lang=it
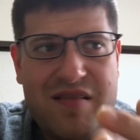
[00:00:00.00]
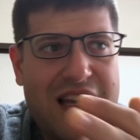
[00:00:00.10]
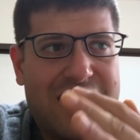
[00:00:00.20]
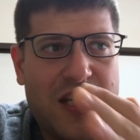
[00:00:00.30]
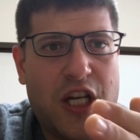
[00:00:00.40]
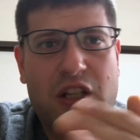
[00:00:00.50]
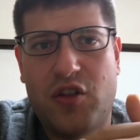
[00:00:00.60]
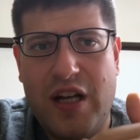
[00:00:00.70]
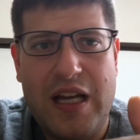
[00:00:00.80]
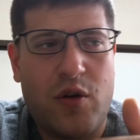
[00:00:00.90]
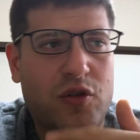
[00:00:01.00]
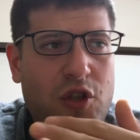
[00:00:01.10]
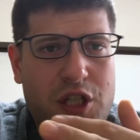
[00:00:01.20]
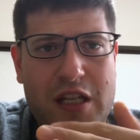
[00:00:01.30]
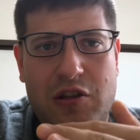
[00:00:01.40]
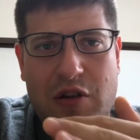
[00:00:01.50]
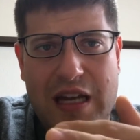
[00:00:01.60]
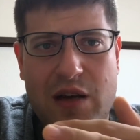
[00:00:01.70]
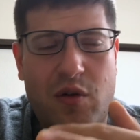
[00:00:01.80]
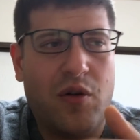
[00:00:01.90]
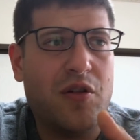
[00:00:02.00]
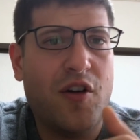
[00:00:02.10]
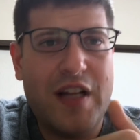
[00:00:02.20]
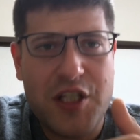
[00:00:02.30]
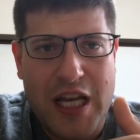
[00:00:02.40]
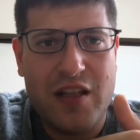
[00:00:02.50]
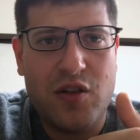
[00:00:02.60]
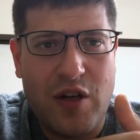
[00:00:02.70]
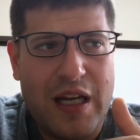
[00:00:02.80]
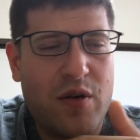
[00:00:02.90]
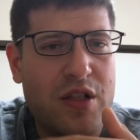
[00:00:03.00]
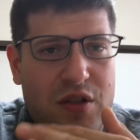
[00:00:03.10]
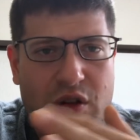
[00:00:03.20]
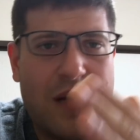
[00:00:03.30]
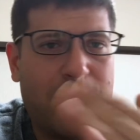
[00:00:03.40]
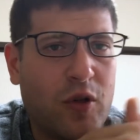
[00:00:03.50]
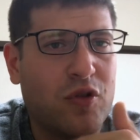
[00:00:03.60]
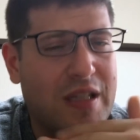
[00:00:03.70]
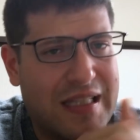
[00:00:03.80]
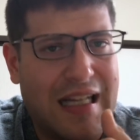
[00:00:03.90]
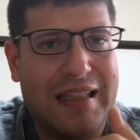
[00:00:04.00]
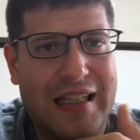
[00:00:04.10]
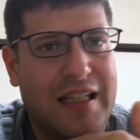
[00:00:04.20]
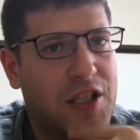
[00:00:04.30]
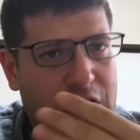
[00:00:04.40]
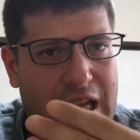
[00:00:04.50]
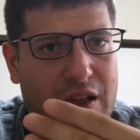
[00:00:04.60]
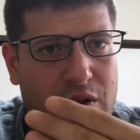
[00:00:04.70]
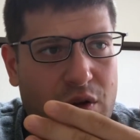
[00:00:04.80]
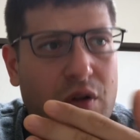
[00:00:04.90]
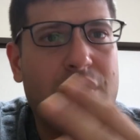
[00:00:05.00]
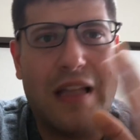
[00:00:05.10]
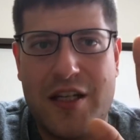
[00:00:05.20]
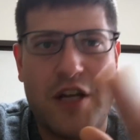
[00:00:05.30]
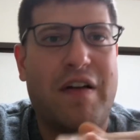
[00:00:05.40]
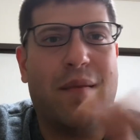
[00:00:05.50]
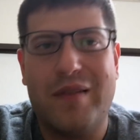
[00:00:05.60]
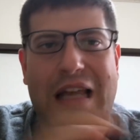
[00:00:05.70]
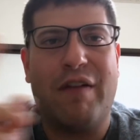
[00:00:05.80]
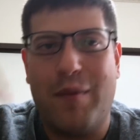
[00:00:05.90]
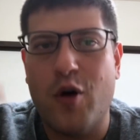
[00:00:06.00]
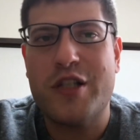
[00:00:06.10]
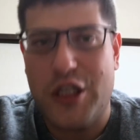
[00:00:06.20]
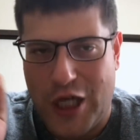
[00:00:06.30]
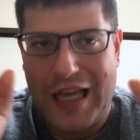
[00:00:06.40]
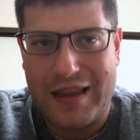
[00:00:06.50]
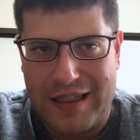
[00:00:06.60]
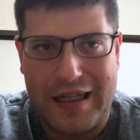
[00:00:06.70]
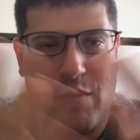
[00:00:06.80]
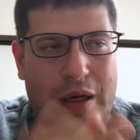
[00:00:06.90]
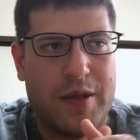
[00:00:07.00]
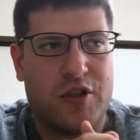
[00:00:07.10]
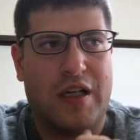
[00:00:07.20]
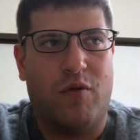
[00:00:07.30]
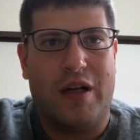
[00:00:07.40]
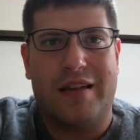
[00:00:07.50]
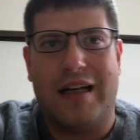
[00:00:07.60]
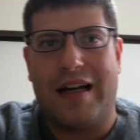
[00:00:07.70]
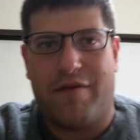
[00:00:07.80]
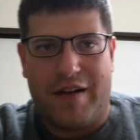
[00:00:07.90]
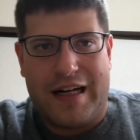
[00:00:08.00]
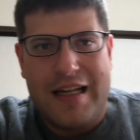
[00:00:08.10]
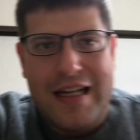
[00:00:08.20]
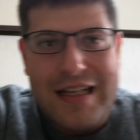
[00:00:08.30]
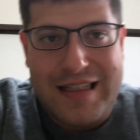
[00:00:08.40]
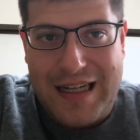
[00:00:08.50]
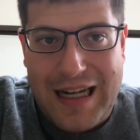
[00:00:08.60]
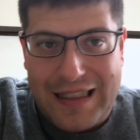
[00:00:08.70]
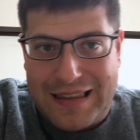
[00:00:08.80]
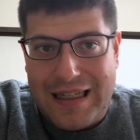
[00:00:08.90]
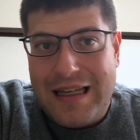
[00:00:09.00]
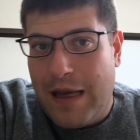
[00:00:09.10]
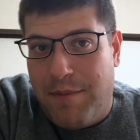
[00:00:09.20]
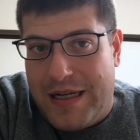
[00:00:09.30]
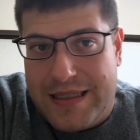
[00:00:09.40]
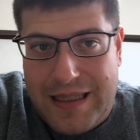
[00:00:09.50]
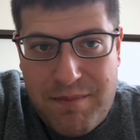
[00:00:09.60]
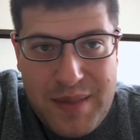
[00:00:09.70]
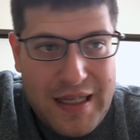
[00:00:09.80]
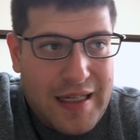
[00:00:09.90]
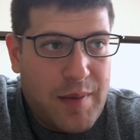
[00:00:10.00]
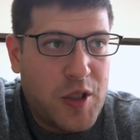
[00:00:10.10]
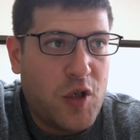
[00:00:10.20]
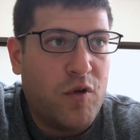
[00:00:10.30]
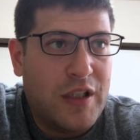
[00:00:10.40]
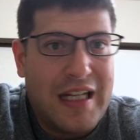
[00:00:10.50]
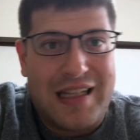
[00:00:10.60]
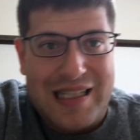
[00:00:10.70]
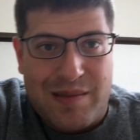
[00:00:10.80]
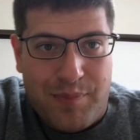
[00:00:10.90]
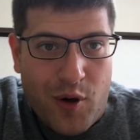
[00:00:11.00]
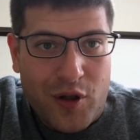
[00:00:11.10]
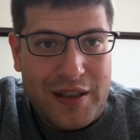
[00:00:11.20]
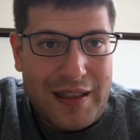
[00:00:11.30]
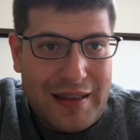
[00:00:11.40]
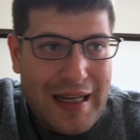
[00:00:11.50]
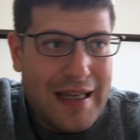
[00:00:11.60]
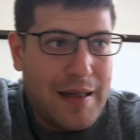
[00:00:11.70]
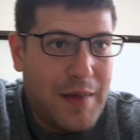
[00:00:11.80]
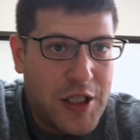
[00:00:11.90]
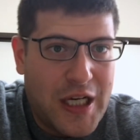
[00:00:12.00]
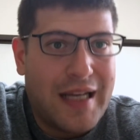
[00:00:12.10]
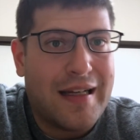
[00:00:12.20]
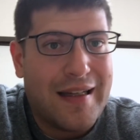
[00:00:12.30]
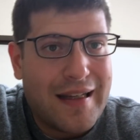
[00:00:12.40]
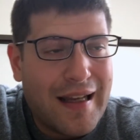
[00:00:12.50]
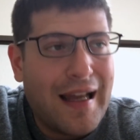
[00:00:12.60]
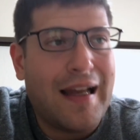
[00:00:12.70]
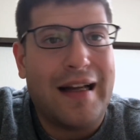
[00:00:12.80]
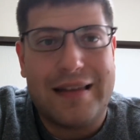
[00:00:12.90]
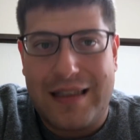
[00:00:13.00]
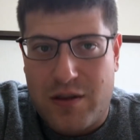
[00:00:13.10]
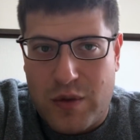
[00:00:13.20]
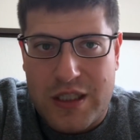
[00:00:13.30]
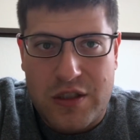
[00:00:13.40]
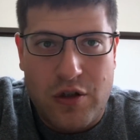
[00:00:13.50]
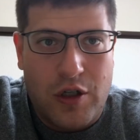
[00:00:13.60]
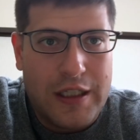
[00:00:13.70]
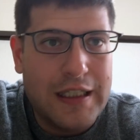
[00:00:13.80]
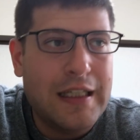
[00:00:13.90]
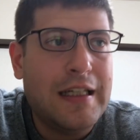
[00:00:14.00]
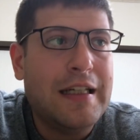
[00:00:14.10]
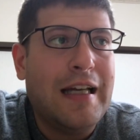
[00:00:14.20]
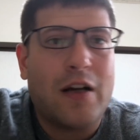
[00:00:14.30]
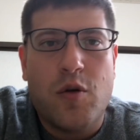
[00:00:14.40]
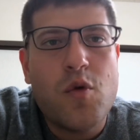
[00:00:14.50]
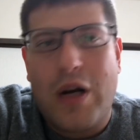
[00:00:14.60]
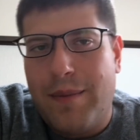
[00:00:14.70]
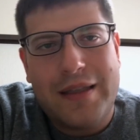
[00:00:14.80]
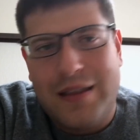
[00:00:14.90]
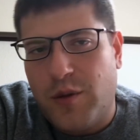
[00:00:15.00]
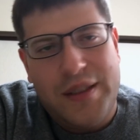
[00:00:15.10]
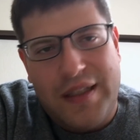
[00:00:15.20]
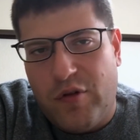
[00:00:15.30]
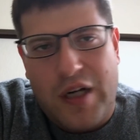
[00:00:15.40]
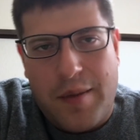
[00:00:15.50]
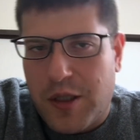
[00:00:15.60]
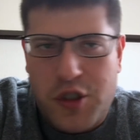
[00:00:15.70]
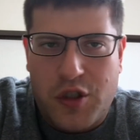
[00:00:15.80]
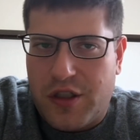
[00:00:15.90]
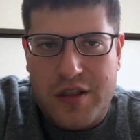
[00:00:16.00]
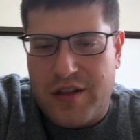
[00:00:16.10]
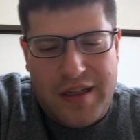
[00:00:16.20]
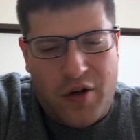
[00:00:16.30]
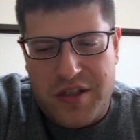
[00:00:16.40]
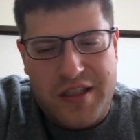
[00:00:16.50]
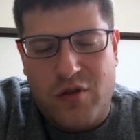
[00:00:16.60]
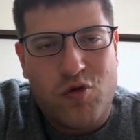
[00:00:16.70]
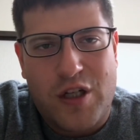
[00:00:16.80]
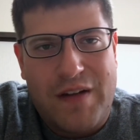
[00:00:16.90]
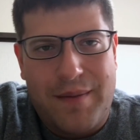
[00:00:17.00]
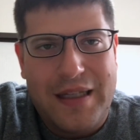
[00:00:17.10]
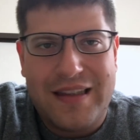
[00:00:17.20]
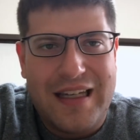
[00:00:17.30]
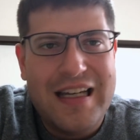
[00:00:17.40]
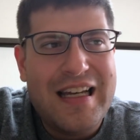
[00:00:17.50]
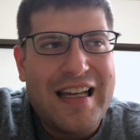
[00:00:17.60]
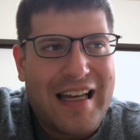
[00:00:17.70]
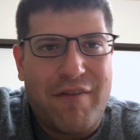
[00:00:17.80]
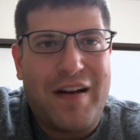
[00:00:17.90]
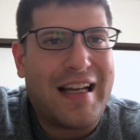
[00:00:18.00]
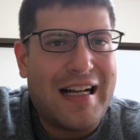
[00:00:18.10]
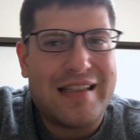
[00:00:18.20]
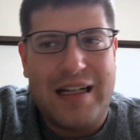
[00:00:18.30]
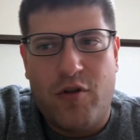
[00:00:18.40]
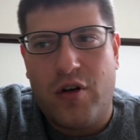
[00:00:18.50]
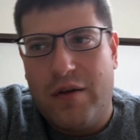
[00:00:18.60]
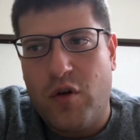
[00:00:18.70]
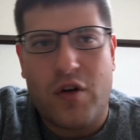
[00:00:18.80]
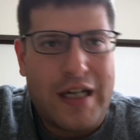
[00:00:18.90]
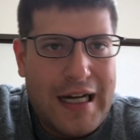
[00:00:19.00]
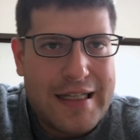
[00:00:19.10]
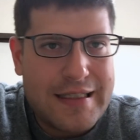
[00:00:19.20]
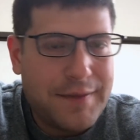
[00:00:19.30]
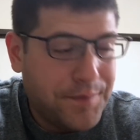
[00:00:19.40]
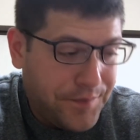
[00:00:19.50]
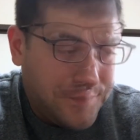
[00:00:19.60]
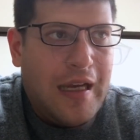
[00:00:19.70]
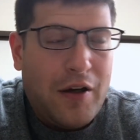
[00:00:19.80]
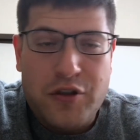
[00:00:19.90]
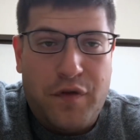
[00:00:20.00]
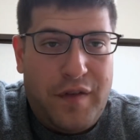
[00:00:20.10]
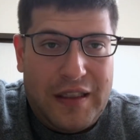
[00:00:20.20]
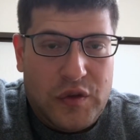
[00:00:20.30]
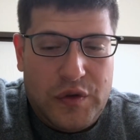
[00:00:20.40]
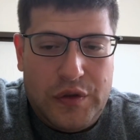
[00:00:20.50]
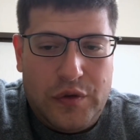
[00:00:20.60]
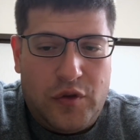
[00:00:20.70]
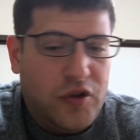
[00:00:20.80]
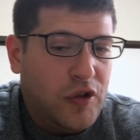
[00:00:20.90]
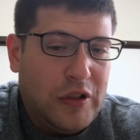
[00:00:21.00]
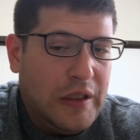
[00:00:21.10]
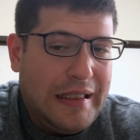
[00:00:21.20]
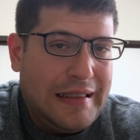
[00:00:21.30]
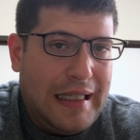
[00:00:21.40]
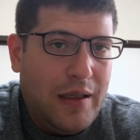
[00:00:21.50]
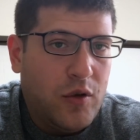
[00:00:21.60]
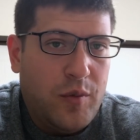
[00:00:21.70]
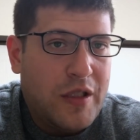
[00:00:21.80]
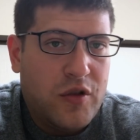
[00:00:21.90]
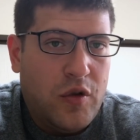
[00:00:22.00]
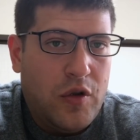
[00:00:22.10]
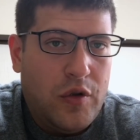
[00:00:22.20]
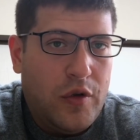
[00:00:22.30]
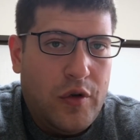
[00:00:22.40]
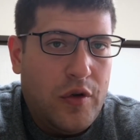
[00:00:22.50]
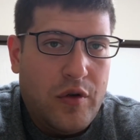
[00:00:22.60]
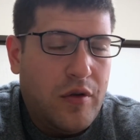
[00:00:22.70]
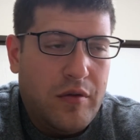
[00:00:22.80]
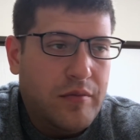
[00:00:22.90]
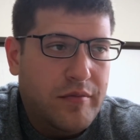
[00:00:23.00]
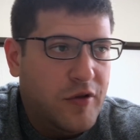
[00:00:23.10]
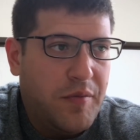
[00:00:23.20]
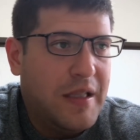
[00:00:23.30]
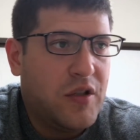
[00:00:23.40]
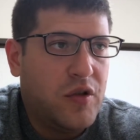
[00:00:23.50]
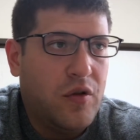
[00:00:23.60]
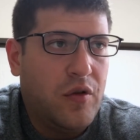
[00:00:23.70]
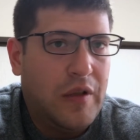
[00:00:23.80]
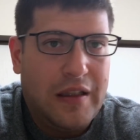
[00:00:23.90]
700 euro, 800 euro, 900 euro in zone molto distanti dal centro, dai, fam dai, famosi centri che una persona vuole andare a fare serata e bersi una birra, perciò vuol dire trasporti, treni, macelli e altre situazioni. E comunque la mattina dopo devi lavorare, perciò la cosa si riduce veramente che fai casa, lavoro, lavoro, casa. Cosa ho fatto io? Quando sono tornato dall'Italia ho messo, sono messo un